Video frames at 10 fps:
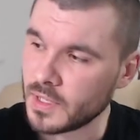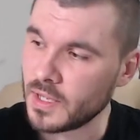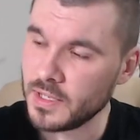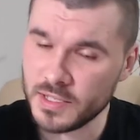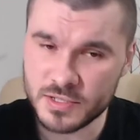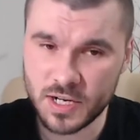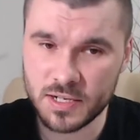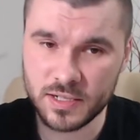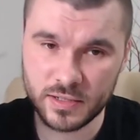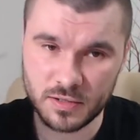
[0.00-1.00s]
I
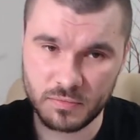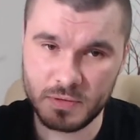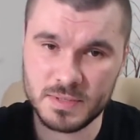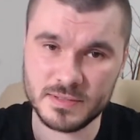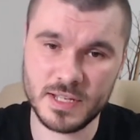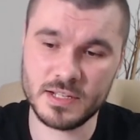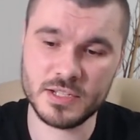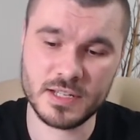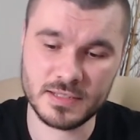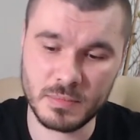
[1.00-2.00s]
jeżeli robimy
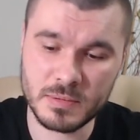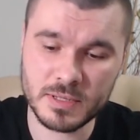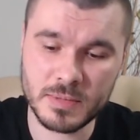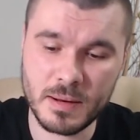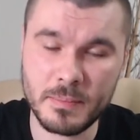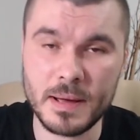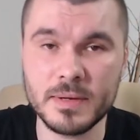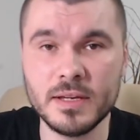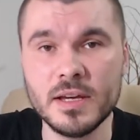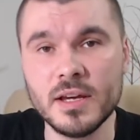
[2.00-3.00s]
zdjęcia samymi tymi
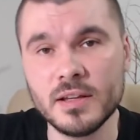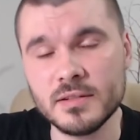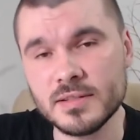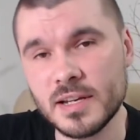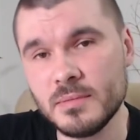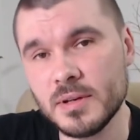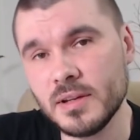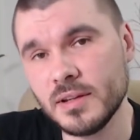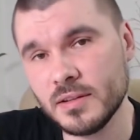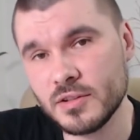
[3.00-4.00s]
lampami,
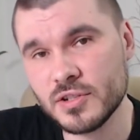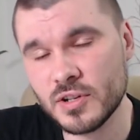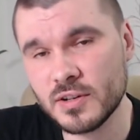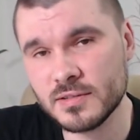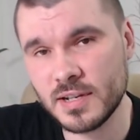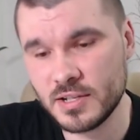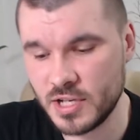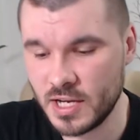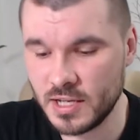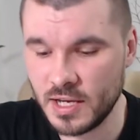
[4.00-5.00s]
dostajemy dość ostre
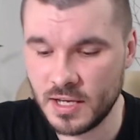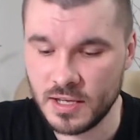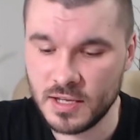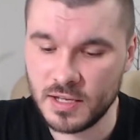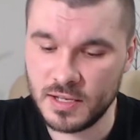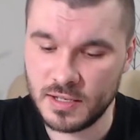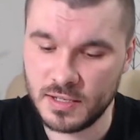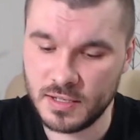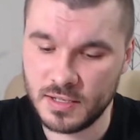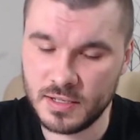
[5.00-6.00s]
cienie,
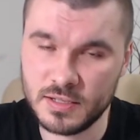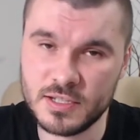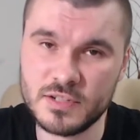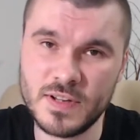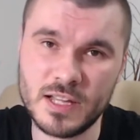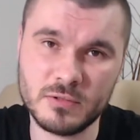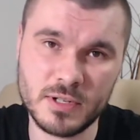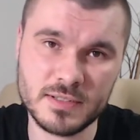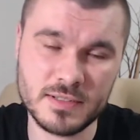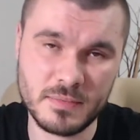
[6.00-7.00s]
Te
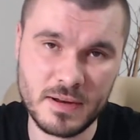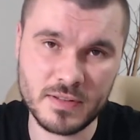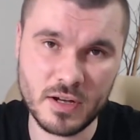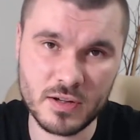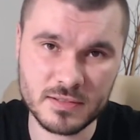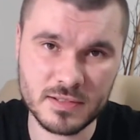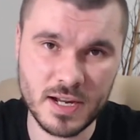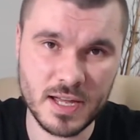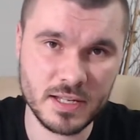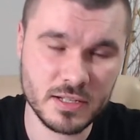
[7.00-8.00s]
światło jest naprawdę
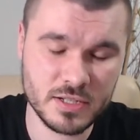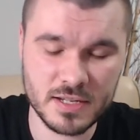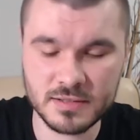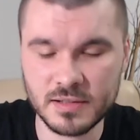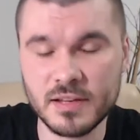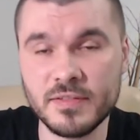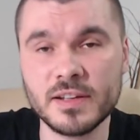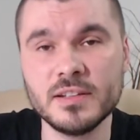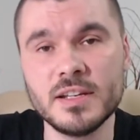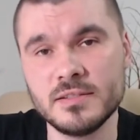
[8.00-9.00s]
ostre i często te
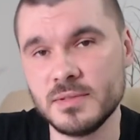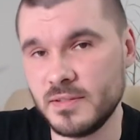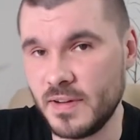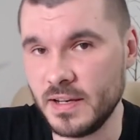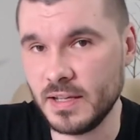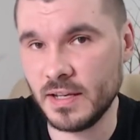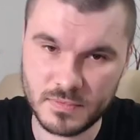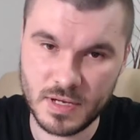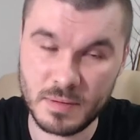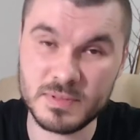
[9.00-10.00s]
efekty nie są za fajne.
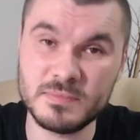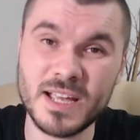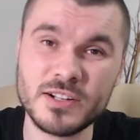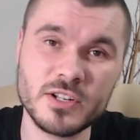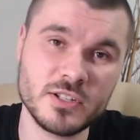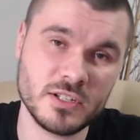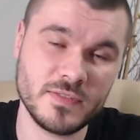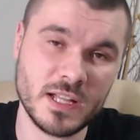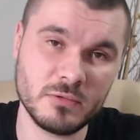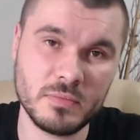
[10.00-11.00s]
Aby zmiękczyć to
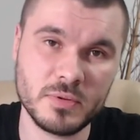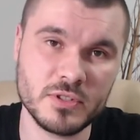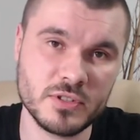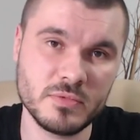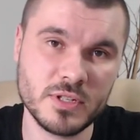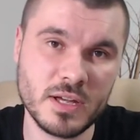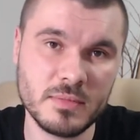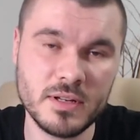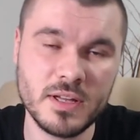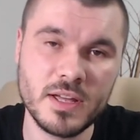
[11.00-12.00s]
światło,
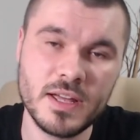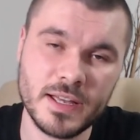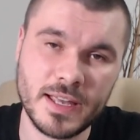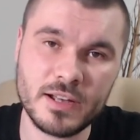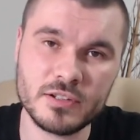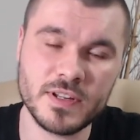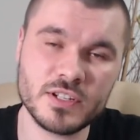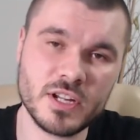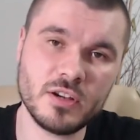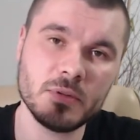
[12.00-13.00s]
potrzebujemy jakiegoś
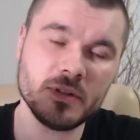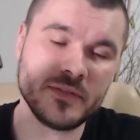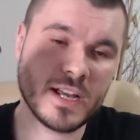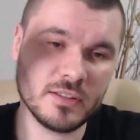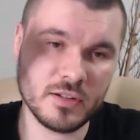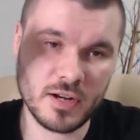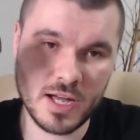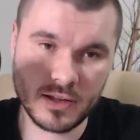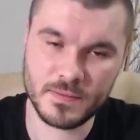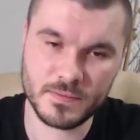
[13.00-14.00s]
większego
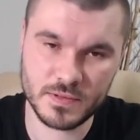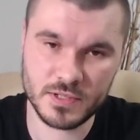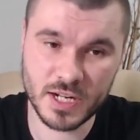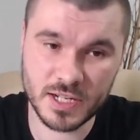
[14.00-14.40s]
modyfikatora, dzięki